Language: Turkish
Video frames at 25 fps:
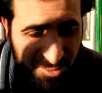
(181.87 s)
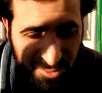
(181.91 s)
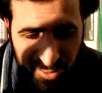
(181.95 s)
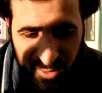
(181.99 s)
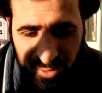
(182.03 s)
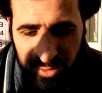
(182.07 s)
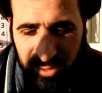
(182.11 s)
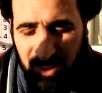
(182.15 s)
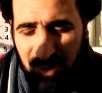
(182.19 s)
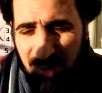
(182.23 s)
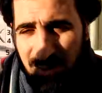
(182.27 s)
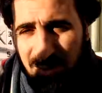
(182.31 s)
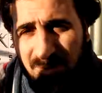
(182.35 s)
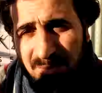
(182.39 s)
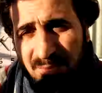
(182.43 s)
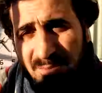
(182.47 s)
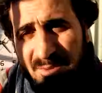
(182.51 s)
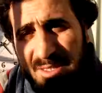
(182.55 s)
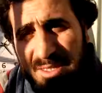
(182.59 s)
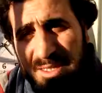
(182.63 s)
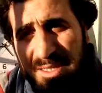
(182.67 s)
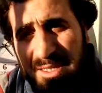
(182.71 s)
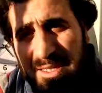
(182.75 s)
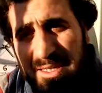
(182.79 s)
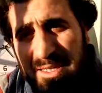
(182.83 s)
görüyorum.
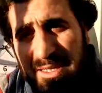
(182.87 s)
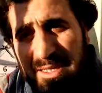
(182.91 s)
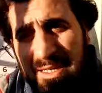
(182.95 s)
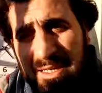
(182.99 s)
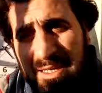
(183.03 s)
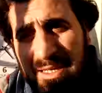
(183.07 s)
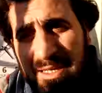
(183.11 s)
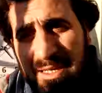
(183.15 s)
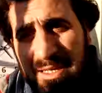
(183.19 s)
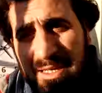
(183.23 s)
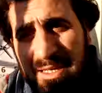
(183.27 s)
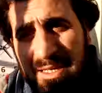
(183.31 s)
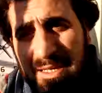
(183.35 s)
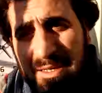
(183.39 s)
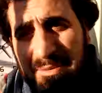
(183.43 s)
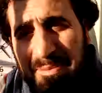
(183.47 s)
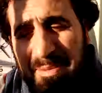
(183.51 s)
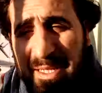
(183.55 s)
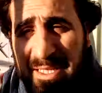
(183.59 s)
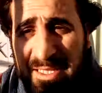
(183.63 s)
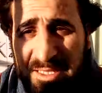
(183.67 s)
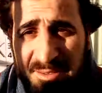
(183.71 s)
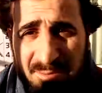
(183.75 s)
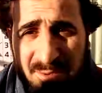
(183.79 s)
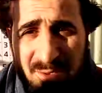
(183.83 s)
E,
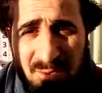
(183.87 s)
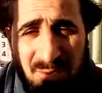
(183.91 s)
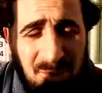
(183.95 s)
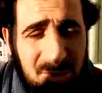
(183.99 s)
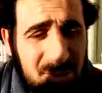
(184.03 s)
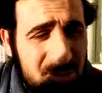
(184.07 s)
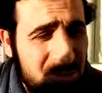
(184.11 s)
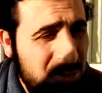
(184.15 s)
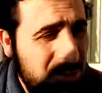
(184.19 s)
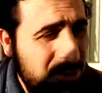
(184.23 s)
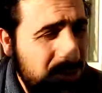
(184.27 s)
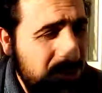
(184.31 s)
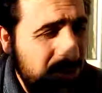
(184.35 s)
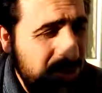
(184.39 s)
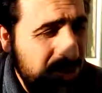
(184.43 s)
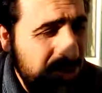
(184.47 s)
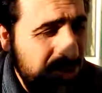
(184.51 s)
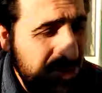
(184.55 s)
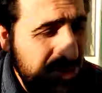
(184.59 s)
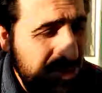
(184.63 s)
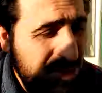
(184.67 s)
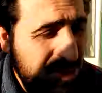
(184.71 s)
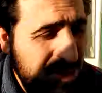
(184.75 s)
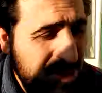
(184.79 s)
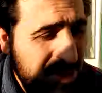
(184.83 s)
belki birçoğumuz
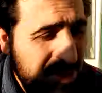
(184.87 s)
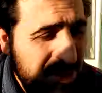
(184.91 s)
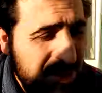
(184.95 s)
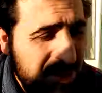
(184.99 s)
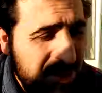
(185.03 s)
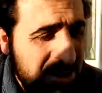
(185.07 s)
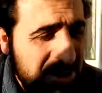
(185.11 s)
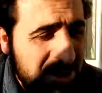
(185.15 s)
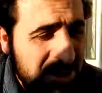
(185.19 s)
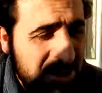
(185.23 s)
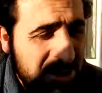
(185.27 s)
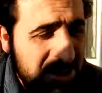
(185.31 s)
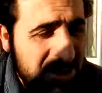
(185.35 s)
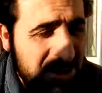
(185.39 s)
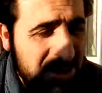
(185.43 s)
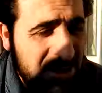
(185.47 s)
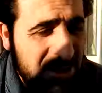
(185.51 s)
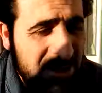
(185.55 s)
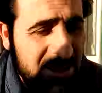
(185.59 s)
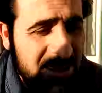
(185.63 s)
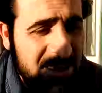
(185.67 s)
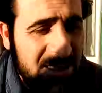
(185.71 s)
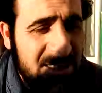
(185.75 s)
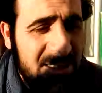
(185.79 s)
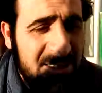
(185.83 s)
görüyoruz. E,
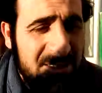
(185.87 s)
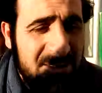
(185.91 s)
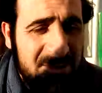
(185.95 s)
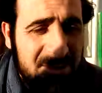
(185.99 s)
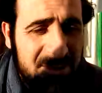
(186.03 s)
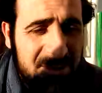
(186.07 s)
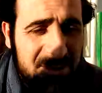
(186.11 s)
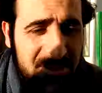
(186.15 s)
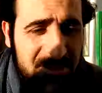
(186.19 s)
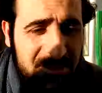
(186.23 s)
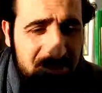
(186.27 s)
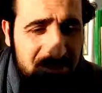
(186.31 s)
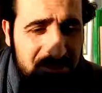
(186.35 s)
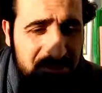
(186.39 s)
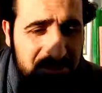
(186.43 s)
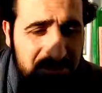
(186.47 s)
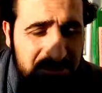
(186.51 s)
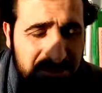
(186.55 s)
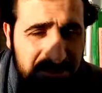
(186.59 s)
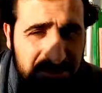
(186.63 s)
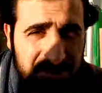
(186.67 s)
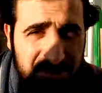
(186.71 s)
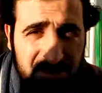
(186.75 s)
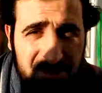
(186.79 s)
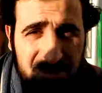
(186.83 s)

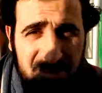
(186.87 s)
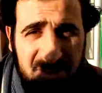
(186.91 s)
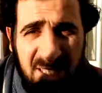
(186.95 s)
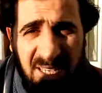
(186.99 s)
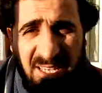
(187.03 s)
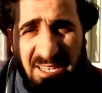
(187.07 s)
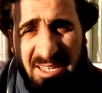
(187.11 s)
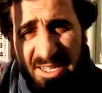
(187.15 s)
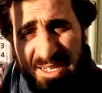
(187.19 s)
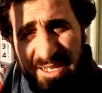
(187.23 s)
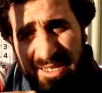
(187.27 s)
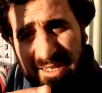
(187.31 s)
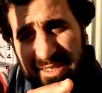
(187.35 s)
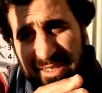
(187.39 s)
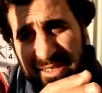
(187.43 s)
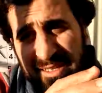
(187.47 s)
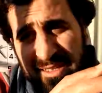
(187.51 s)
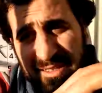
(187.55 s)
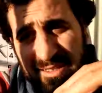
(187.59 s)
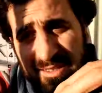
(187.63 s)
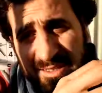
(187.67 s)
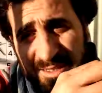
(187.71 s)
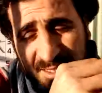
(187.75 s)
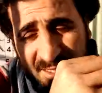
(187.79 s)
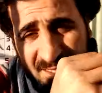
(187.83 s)

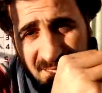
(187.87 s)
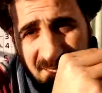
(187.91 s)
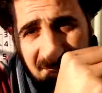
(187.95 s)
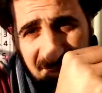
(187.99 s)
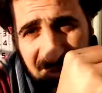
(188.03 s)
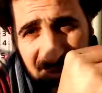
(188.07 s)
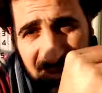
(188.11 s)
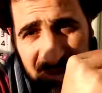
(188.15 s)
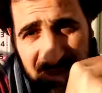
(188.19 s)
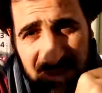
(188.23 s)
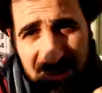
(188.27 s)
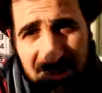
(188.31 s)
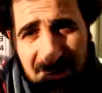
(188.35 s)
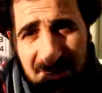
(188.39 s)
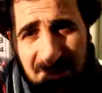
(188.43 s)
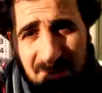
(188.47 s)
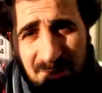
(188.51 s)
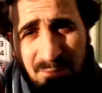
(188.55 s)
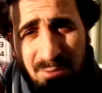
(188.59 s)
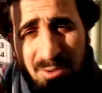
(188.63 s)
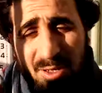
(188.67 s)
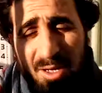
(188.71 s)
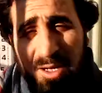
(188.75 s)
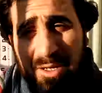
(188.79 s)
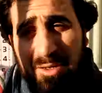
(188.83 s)
değerli aslında
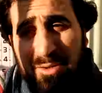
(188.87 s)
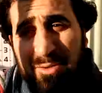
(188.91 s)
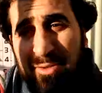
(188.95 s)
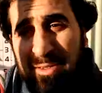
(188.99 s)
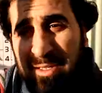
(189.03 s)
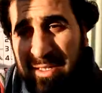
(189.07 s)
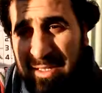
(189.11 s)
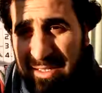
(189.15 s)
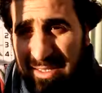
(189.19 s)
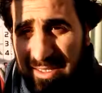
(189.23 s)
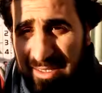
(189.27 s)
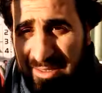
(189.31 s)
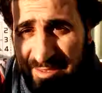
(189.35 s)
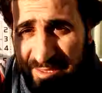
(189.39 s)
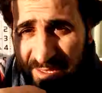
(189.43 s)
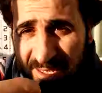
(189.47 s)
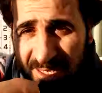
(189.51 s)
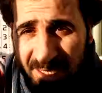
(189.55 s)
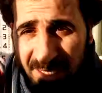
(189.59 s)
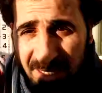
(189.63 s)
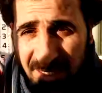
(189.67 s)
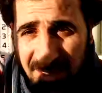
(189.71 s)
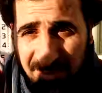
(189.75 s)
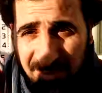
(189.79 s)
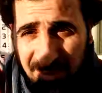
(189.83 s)
Kur'an üzerinde
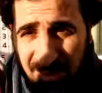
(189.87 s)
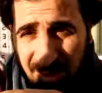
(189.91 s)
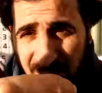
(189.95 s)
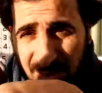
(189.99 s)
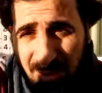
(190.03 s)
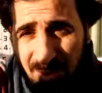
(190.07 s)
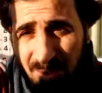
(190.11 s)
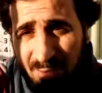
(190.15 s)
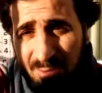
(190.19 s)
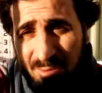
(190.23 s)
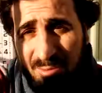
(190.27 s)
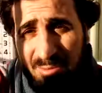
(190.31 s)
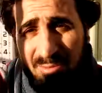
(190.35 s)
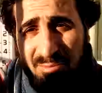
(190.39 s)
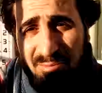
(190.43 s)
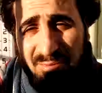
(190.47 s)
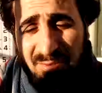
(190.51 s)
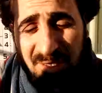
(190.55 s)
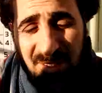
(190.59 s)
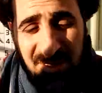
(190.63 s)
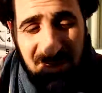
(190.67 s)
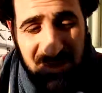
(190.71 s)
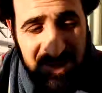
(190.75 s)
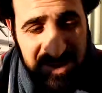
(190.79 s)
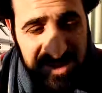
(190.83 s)
değerli birçok
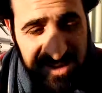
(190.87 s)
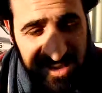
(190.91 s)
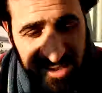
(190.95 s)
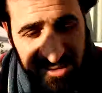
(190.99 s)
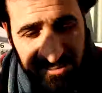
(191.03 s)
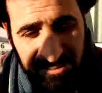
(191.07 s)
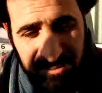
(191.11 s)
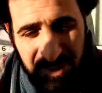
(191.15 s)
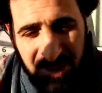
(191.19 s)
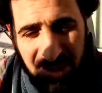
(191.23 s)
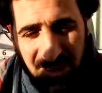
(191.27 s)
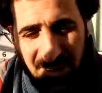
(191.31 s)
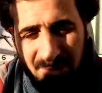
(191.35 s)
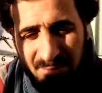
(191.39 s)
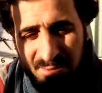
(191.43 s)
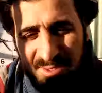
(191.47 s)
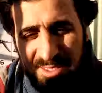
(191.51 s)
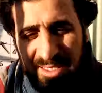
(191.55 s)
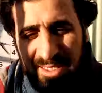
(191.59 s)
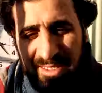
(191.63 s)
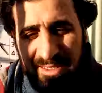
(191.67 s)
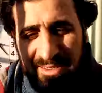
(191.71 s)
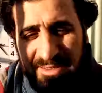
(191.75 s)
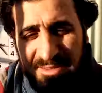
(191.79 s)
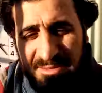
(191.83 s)
fikre sahip bir
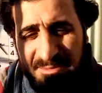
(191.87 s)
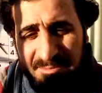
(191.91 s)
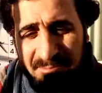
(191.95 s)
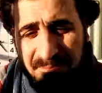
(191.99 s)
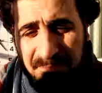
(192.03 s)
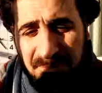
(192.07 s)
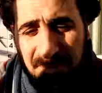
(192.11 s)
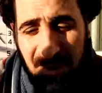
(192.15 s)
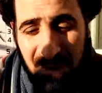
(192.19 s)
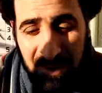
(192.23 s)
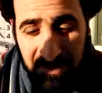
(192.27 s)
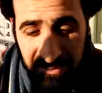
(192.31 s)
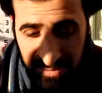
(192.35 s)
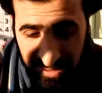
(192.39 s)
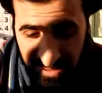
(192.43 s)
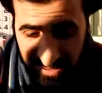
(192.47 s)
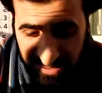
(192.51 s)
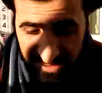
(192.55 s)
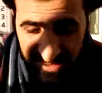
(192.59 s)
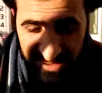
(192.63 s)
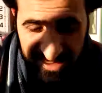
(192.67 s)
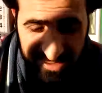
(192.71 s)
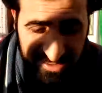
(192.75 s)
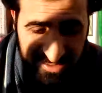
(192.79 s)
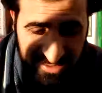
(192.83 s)
kimseleri,
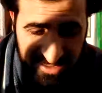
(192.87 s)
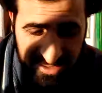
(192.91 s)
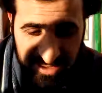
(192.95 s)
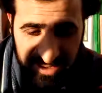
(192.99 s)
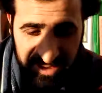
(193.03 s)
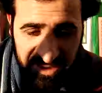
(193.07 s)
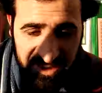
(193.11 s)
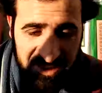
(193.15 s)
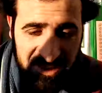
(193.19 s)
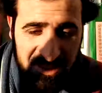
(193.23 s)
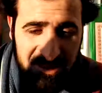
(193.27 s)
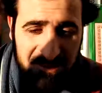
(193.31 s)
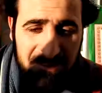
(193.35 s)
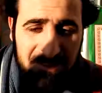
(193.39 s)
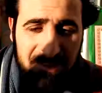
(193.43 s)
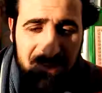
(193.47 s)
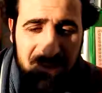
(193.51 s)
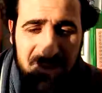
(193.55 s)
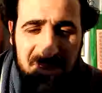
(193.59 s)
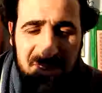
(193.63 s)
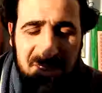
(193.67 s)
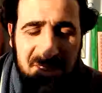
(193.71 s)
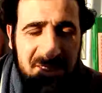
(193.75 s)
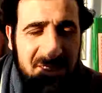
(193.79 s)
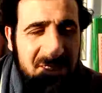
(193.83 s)
bilgilere sahip
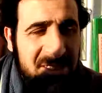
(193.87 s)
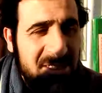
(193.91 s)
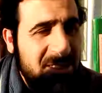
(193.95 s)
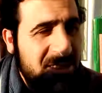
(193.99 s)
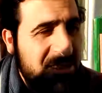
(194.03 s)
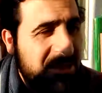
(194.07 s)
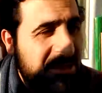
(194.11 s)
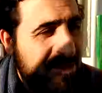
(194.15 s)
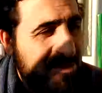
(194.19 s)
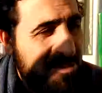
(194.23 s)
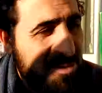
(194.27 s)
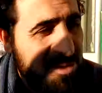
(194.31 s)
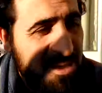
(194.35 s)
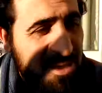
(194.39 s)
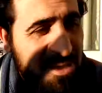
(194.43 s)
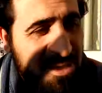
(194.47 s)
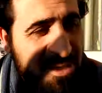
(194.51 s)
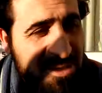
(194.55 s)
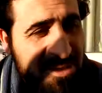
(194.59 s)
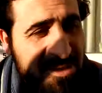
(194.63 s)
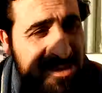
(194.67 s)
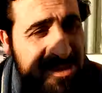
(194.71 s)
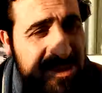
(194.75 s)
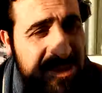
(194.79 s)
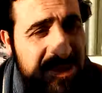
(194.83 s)

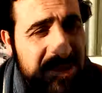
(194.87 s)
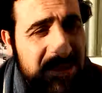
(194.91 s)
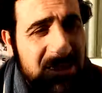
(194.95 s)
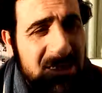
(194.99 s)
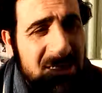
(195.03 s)
kimselerin